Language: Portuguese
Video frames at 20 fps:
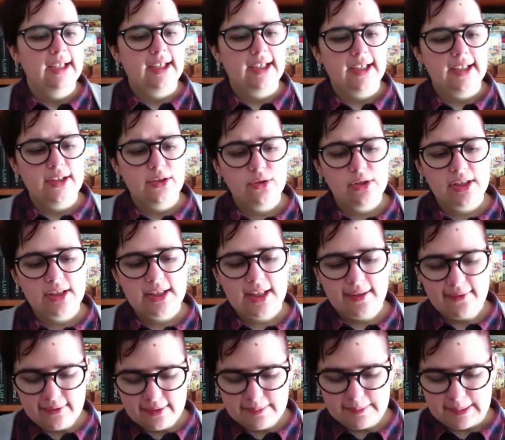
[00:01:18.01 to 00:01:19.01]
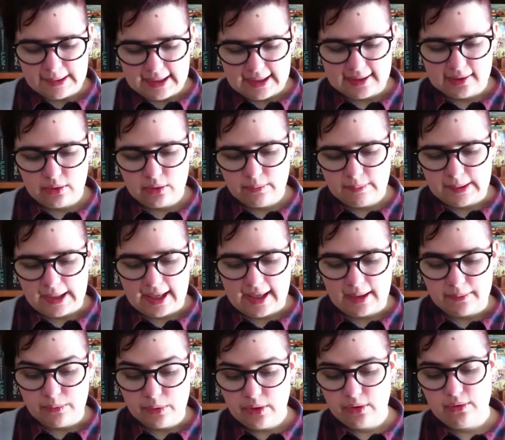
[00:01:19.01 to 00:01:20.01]
Ah, eu já estava para comprar
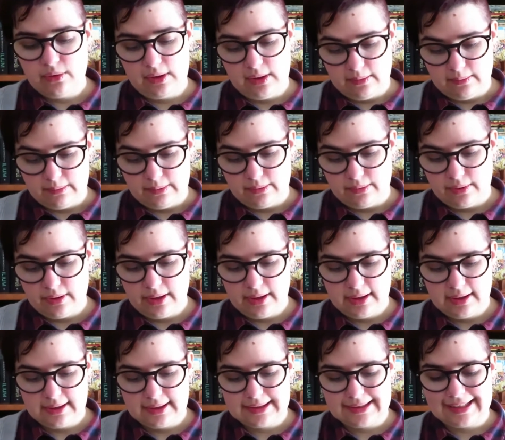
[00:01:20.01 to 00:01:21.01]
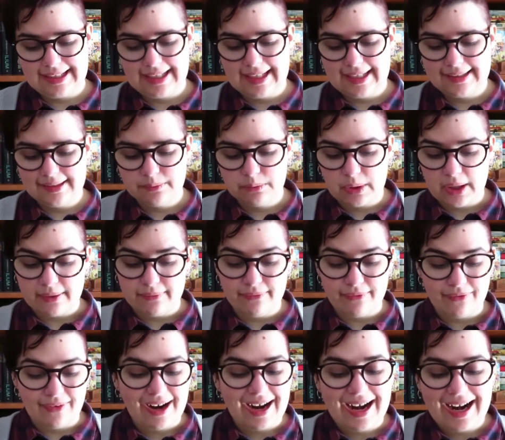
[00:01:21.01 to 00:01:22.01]
há muito tempo, já namorei
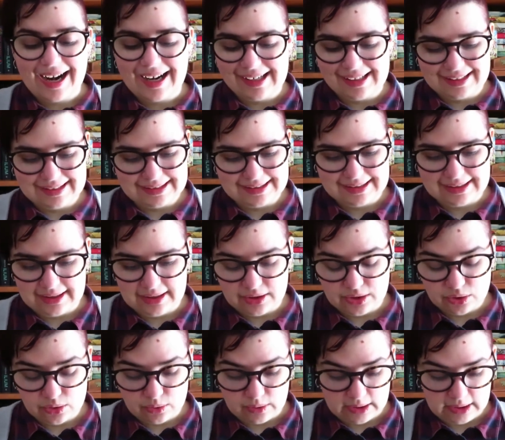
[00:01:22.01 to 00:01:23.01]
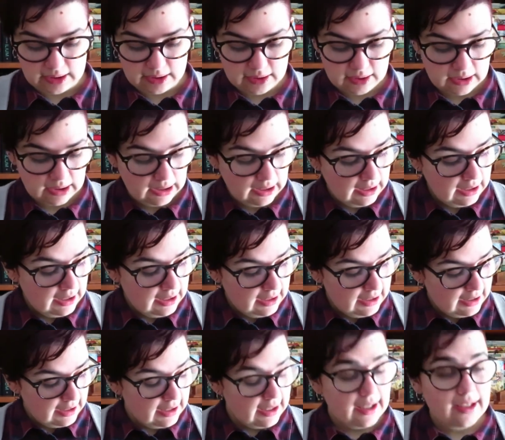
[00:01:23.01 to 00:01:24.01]
várias edições,
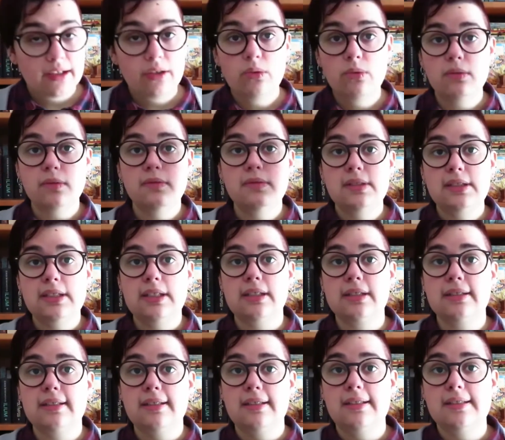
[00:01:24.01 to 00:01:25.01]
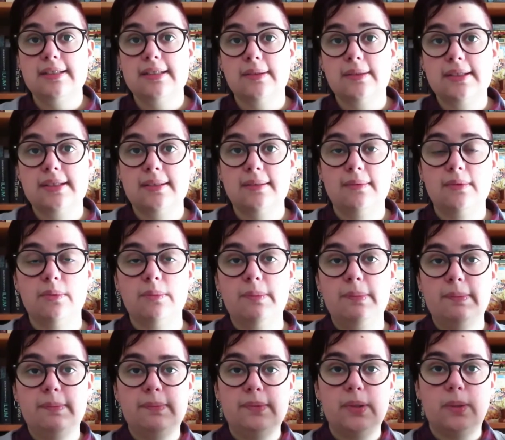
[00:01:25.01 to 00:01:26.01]
ah, não conhecia esta edição assim tão,
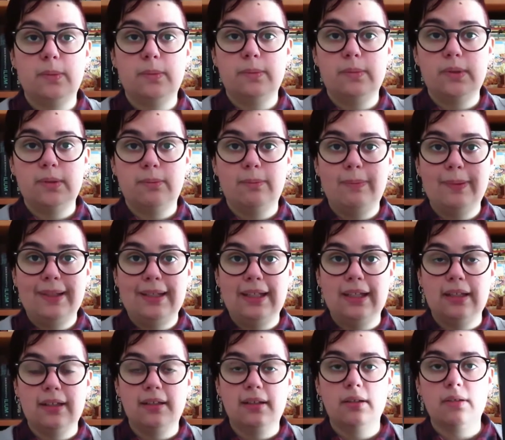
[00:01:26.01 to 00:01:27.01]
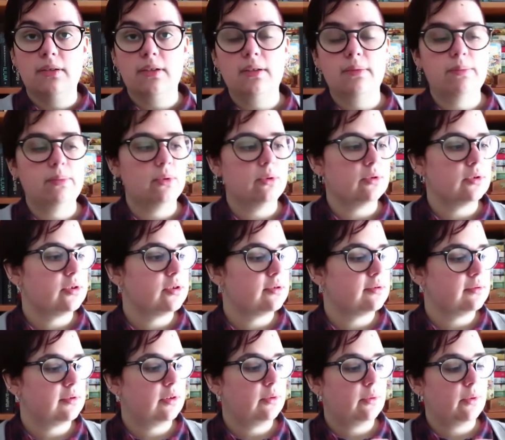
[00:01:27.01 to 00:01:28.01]
tão, tão pequena de
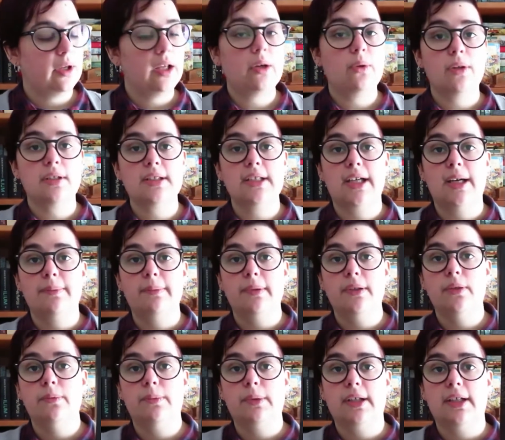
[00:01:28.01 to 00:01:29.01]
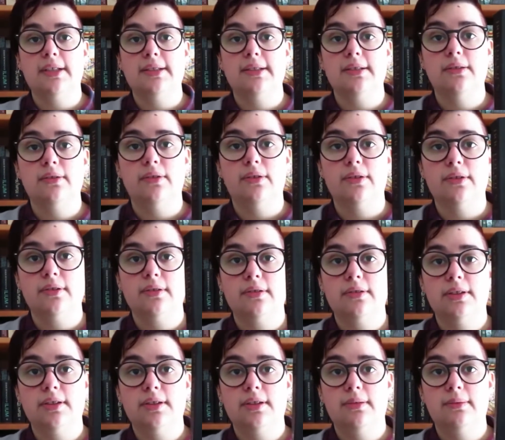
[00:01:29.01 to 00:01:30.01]
bolso com, e com esta capa que eu por acaso até gosto
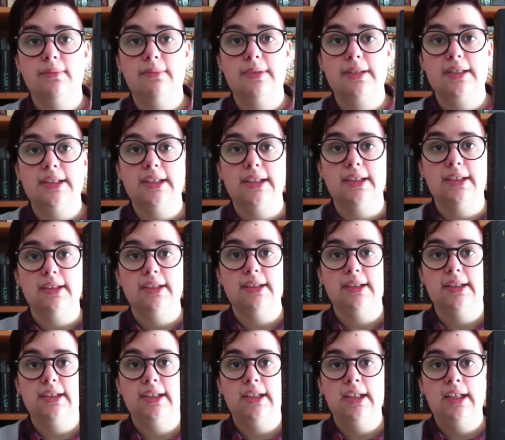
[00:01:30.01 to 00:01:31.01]
bastante.